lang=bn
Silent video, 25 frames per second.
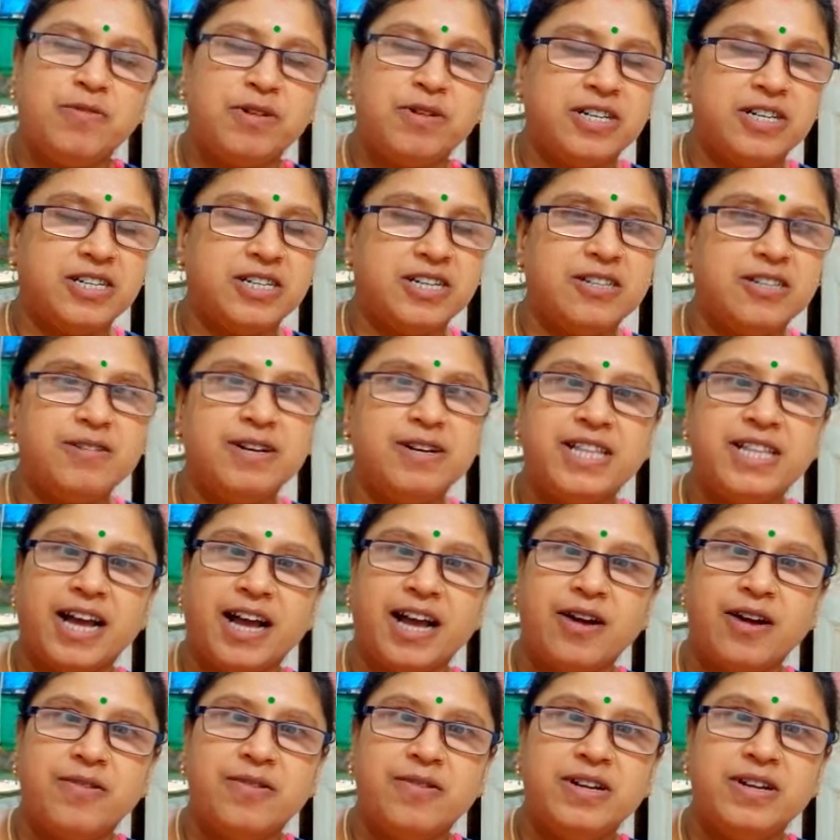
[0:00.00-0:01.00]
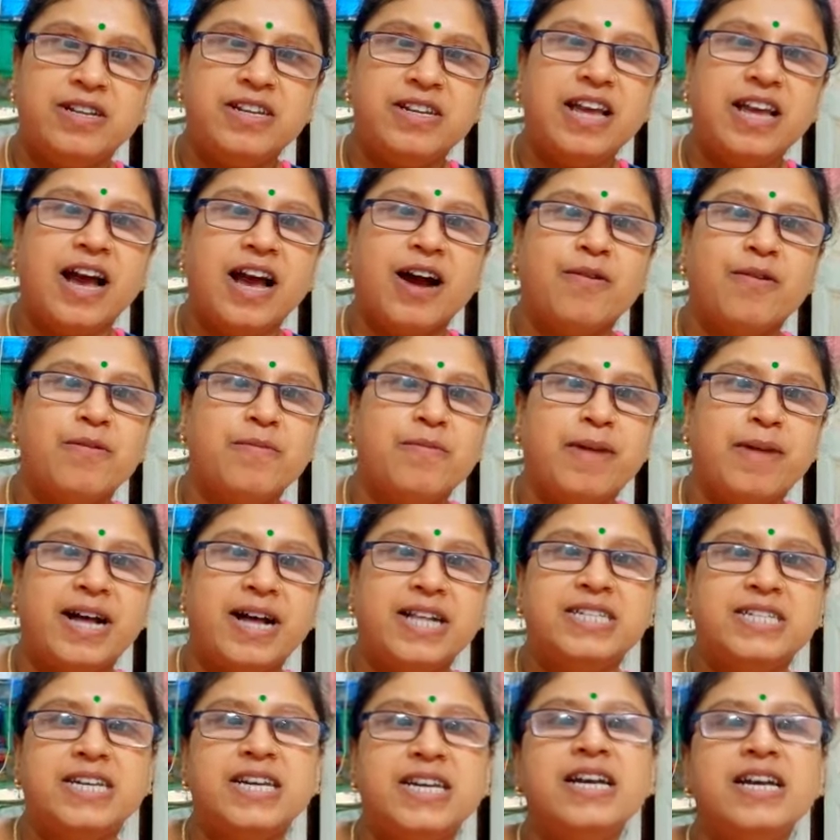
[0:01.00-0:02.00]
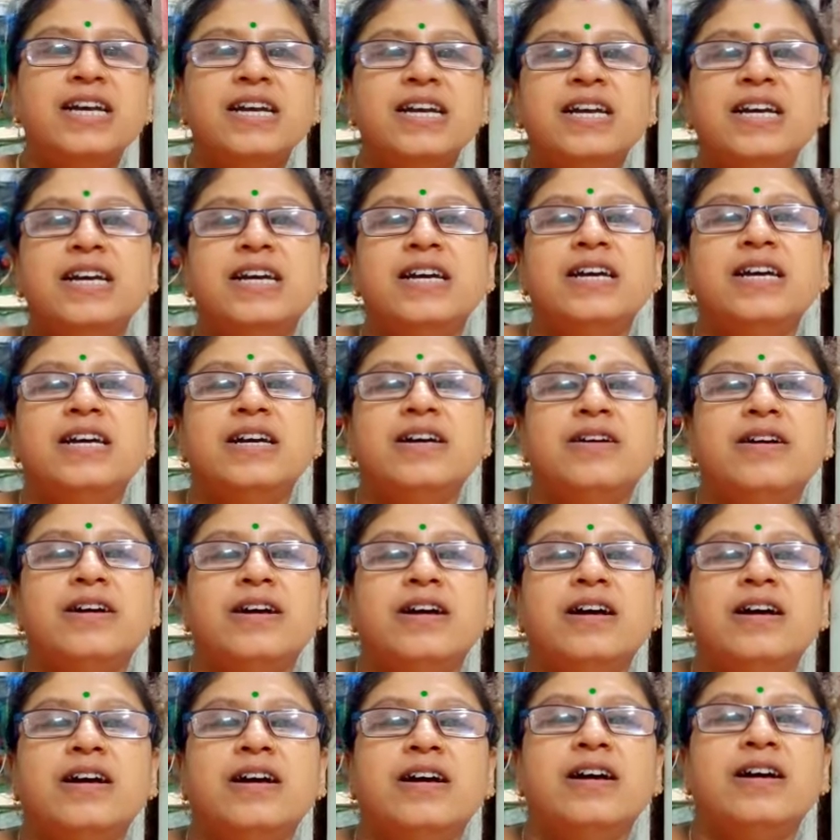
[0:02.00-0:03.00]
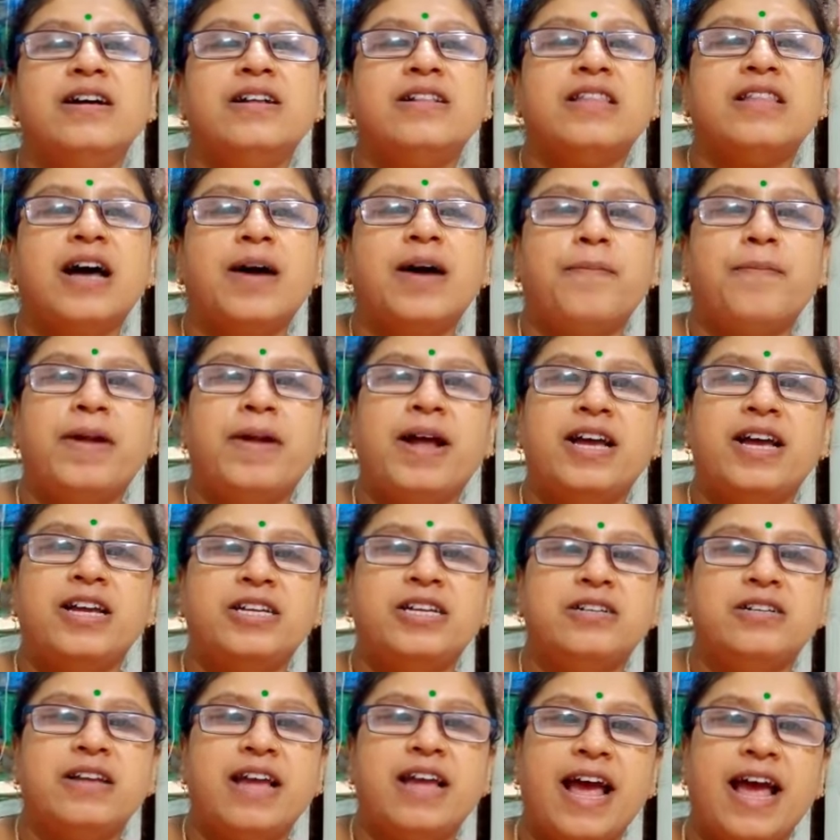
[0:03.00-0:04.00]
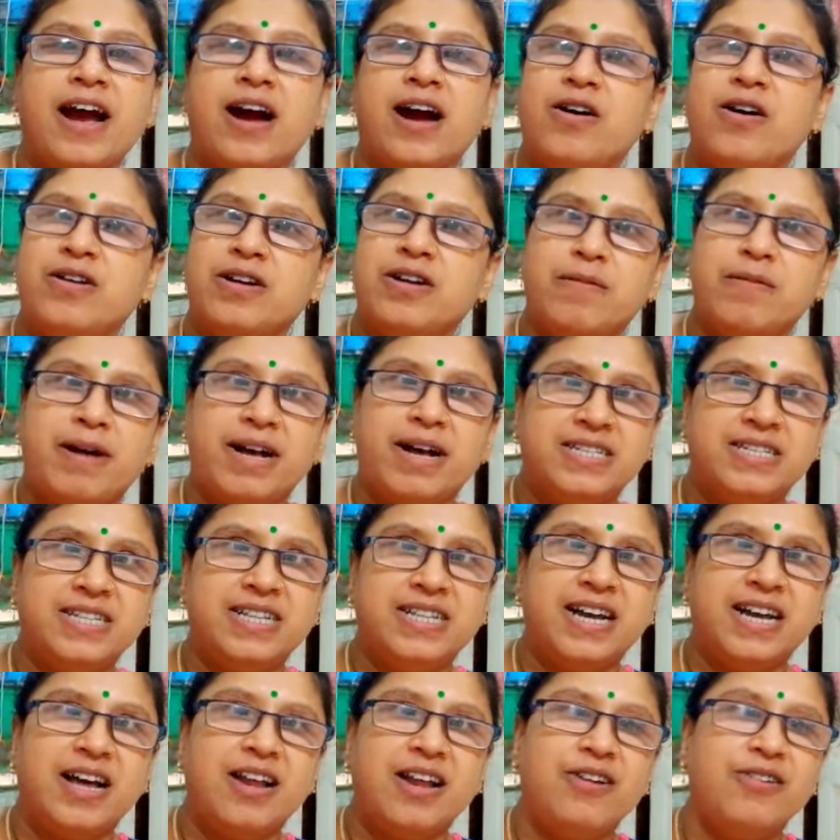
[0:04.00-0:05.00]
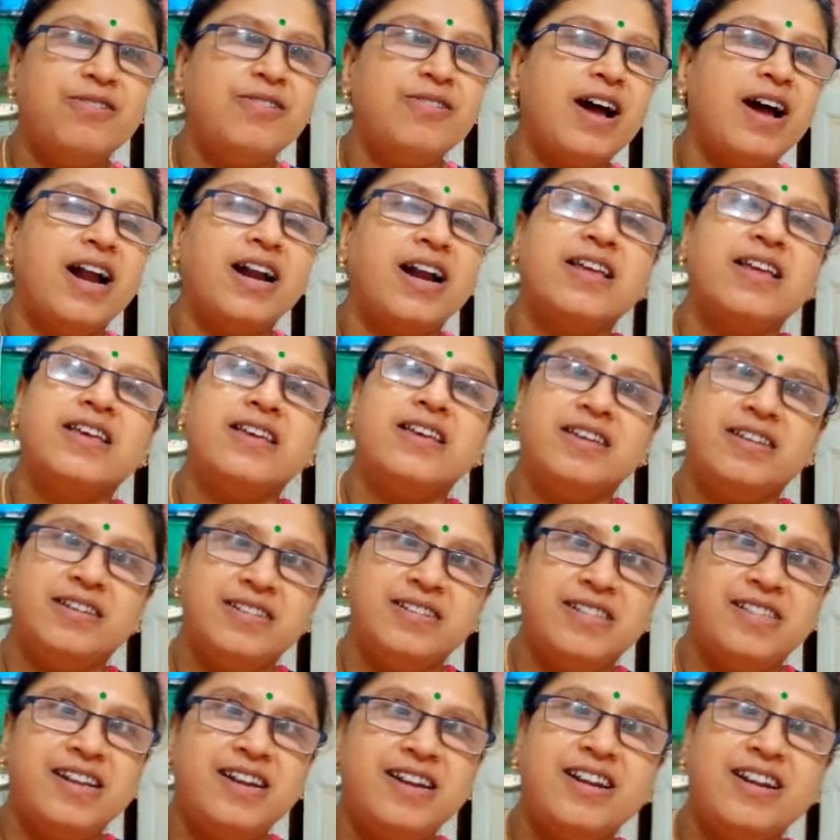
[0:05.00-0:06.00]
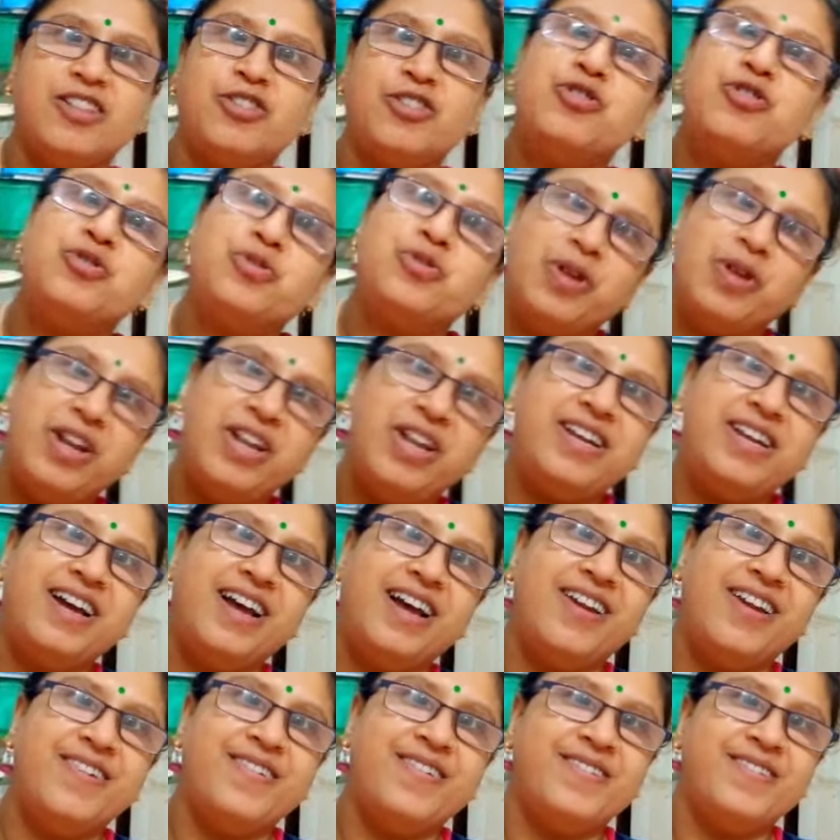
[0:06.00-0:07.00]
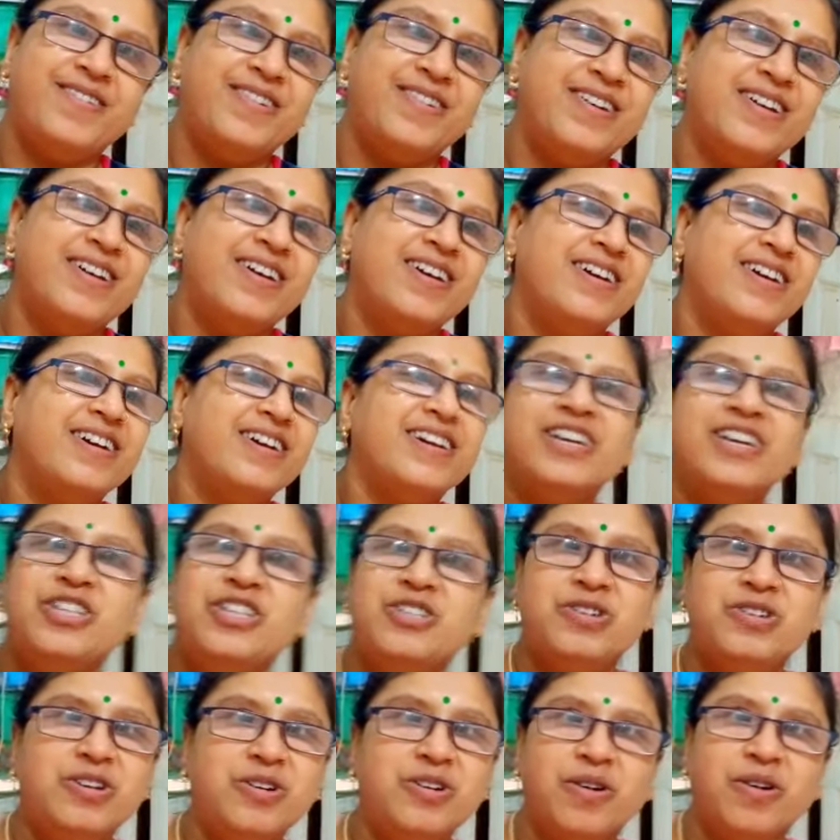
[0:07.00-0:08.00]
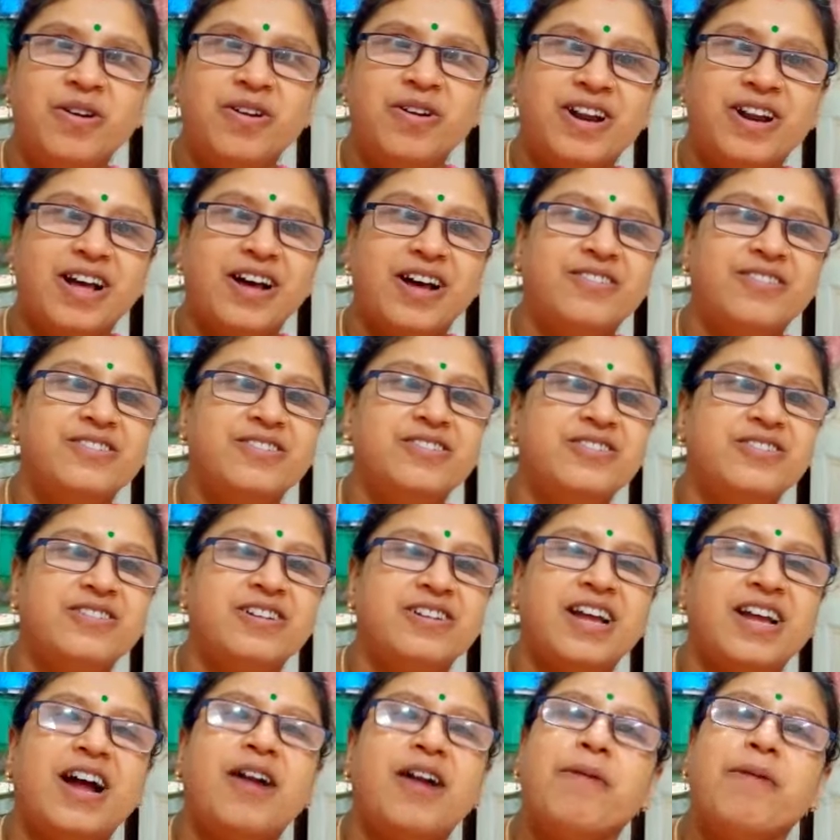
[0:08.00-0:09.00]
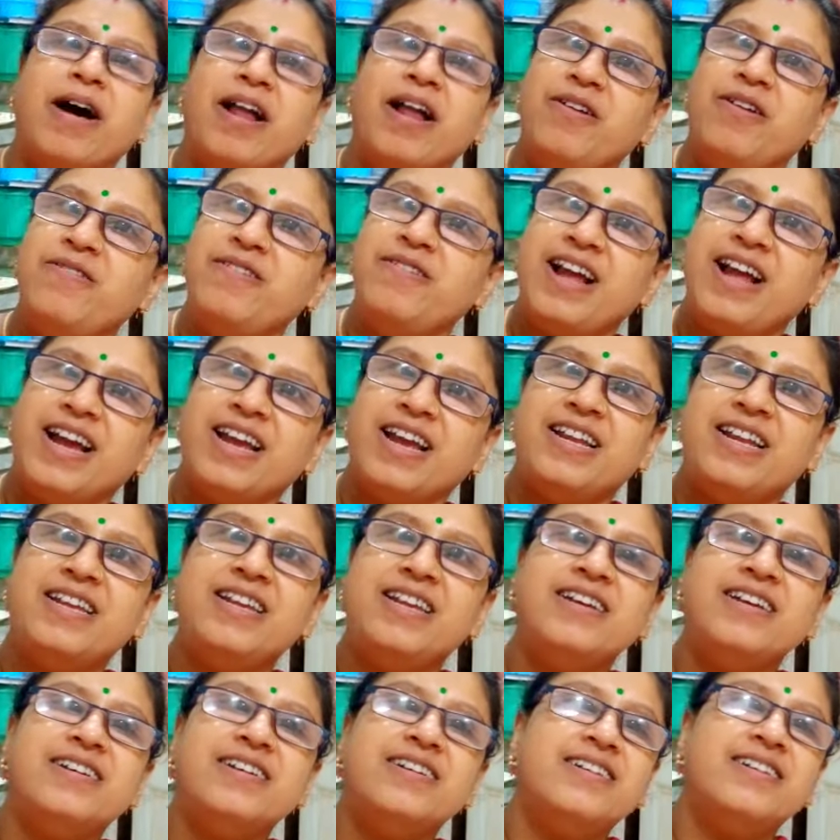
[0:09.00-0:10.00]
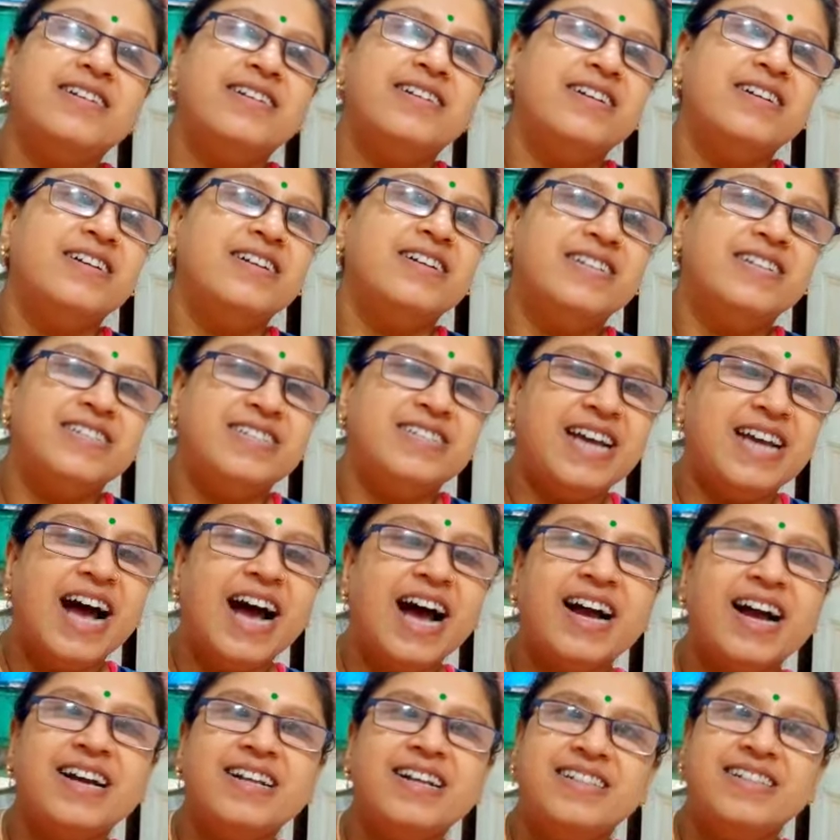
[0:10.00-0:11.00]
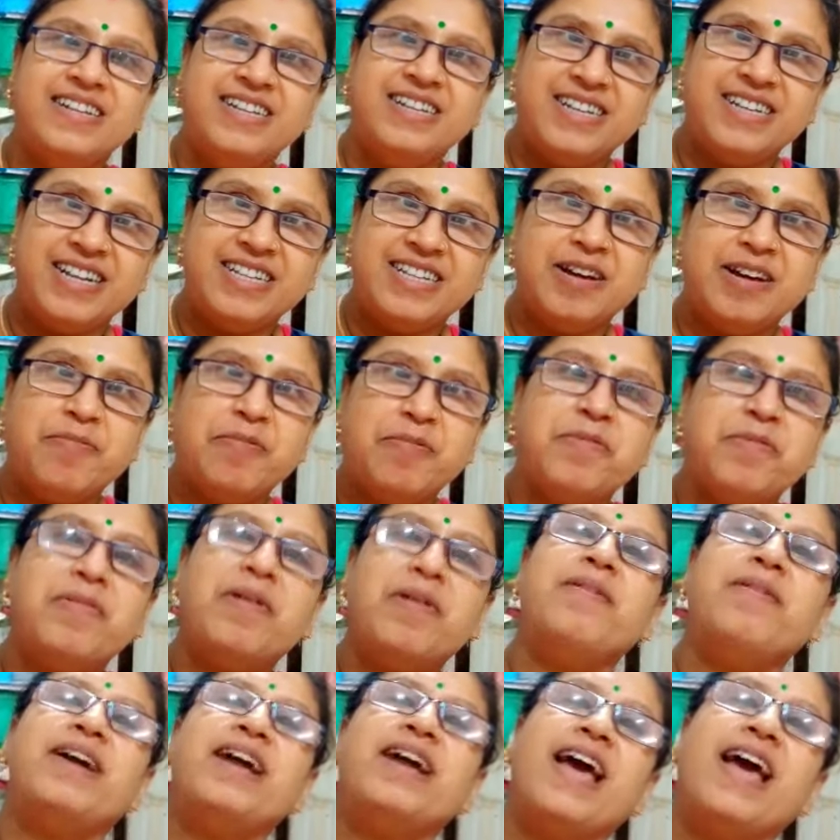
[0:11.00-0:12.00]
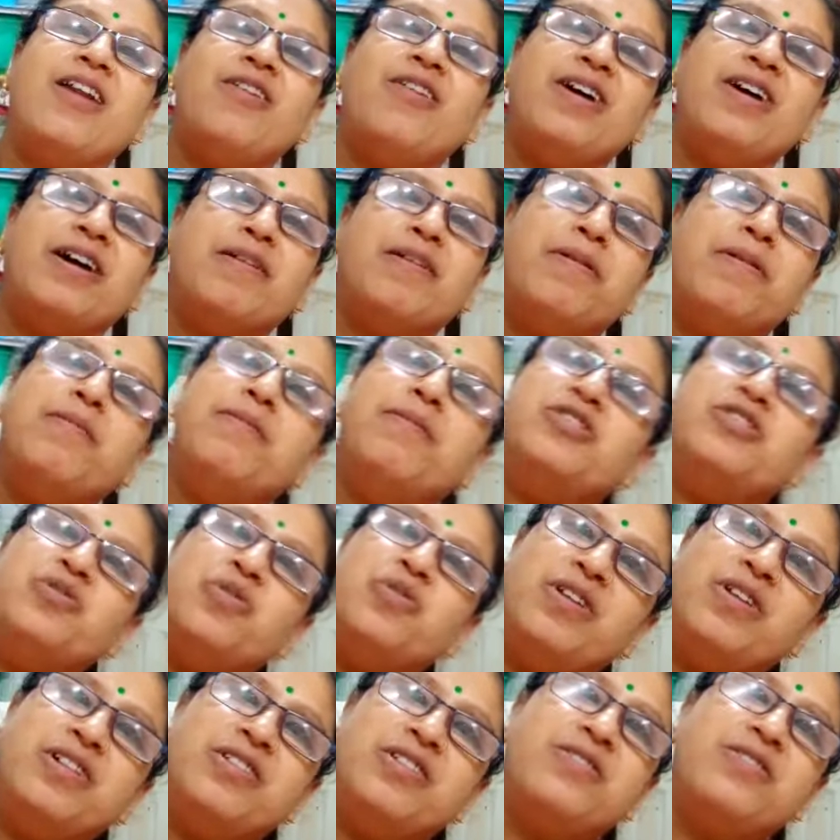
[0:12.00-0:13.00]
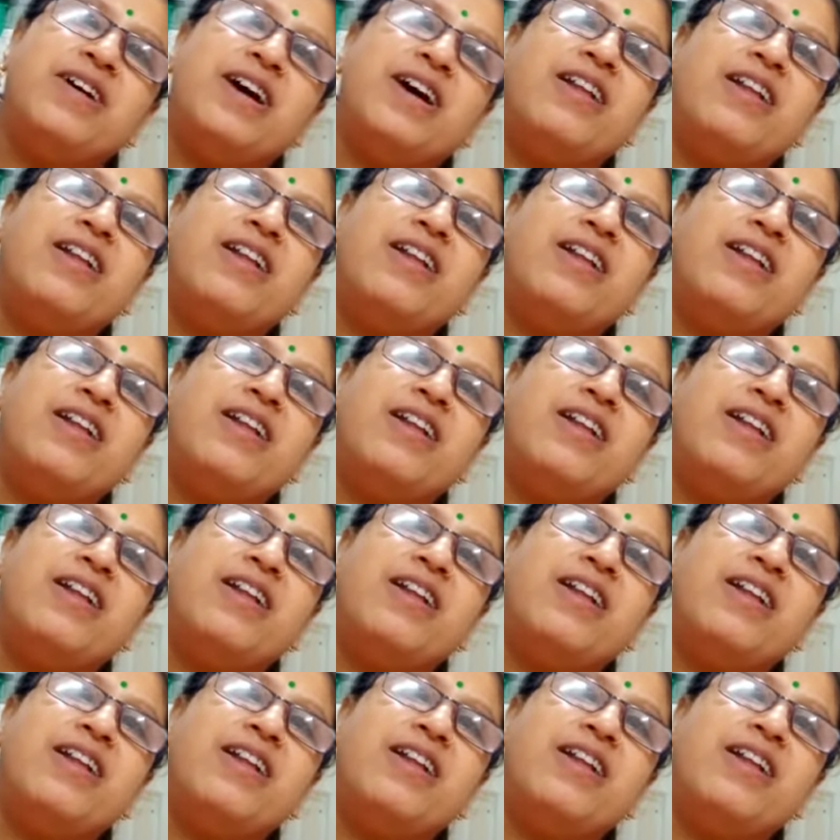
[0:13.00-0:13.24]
তোমাদের সাথেও আর দেখা করিনি এখন বাজে তা প্রায় এগারোটা বাজতে গেল আর দিনটা তো চলেই গেল কিছুই হলো না ওর জন্যে আর ভালোও লাগেনি যা দিনটা যেমনভাবে গেল একভাবে চলে তো